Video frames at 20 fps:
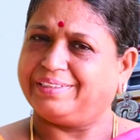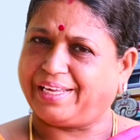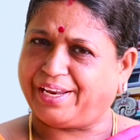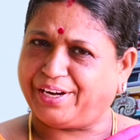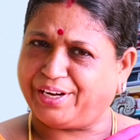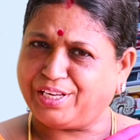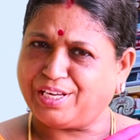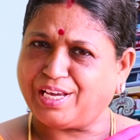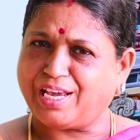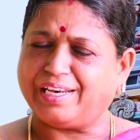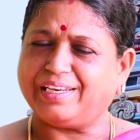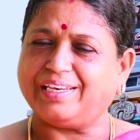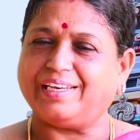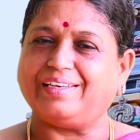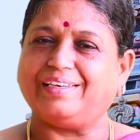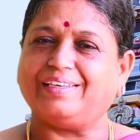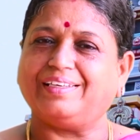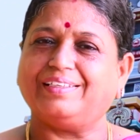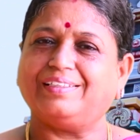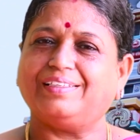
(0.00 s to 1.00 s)
தனியாக
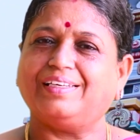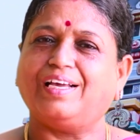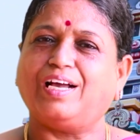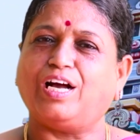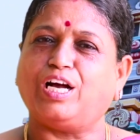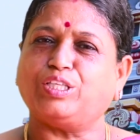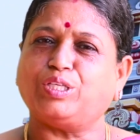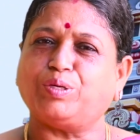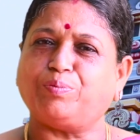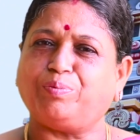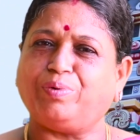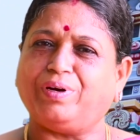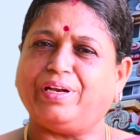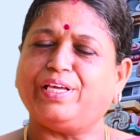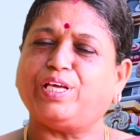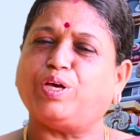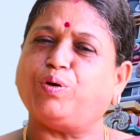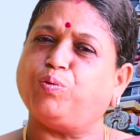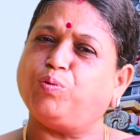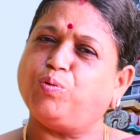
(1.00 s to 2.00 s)
நின்று அந்த
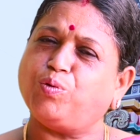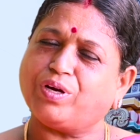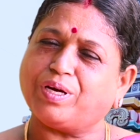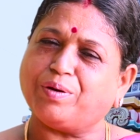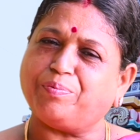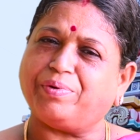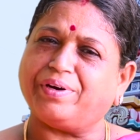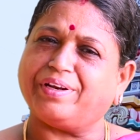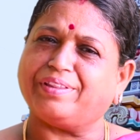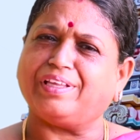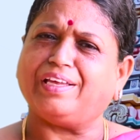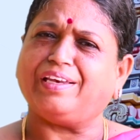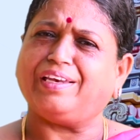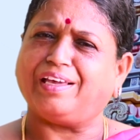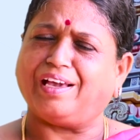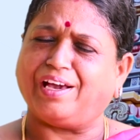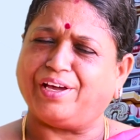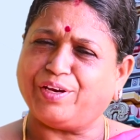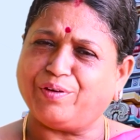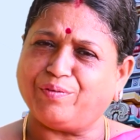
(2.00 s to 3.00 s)
பிள்ளையை ஊக்கப்படுத்தி
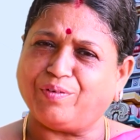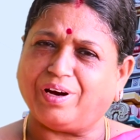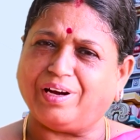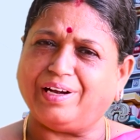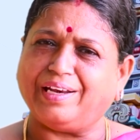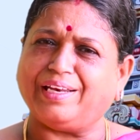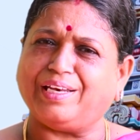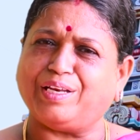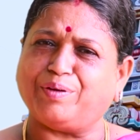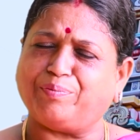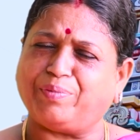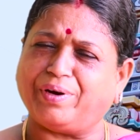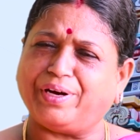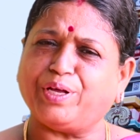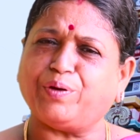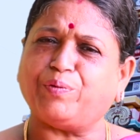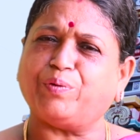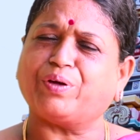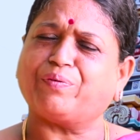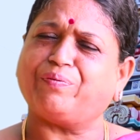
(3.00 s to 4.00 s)
நீ அறிவாளி நீ
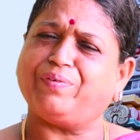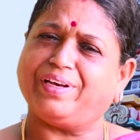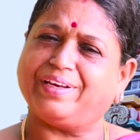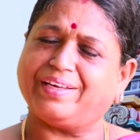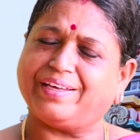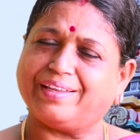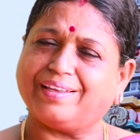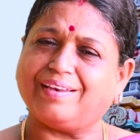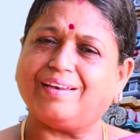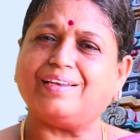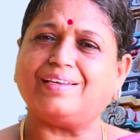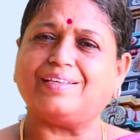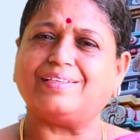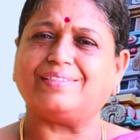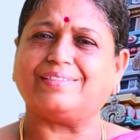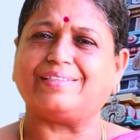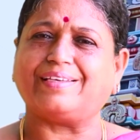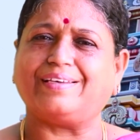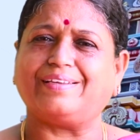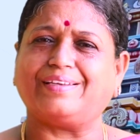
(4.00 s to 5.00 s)
படி உனக்கு வேணுங்கிறதுலாம்
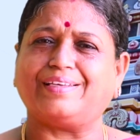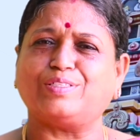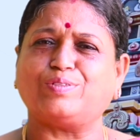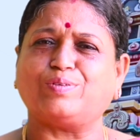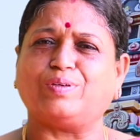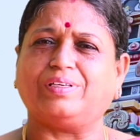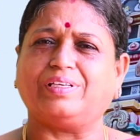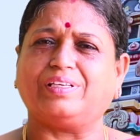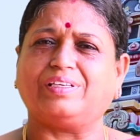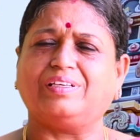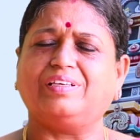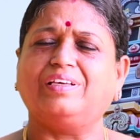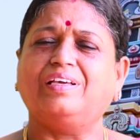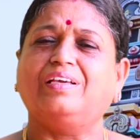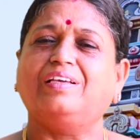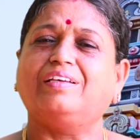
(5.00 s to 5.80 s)
நான் செய்கிறேன்னு சொல்லிட்டு